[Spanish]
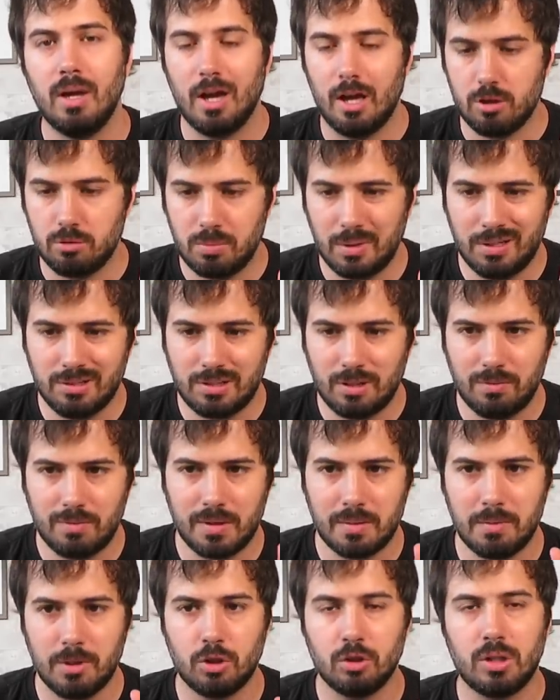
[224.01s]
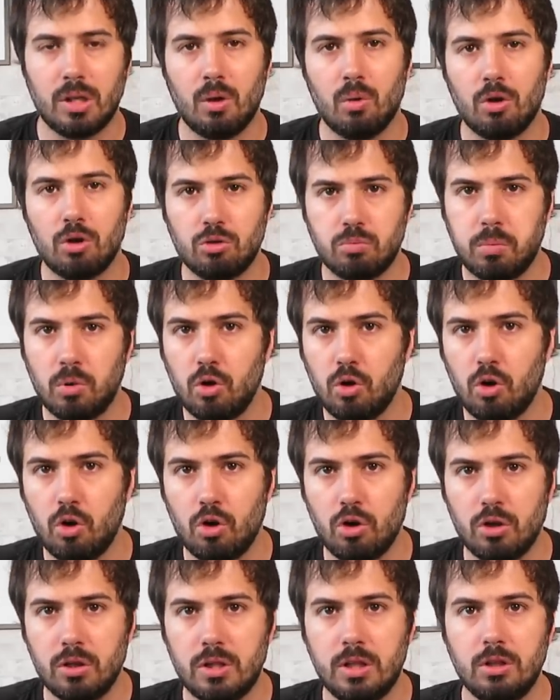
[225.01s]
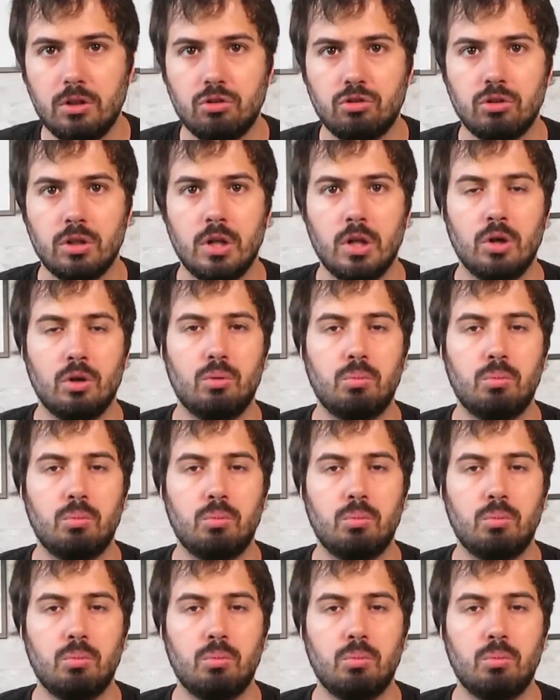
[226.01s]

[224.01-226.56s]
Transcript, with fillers: Asbel está firmando también jugadores poco conocidos,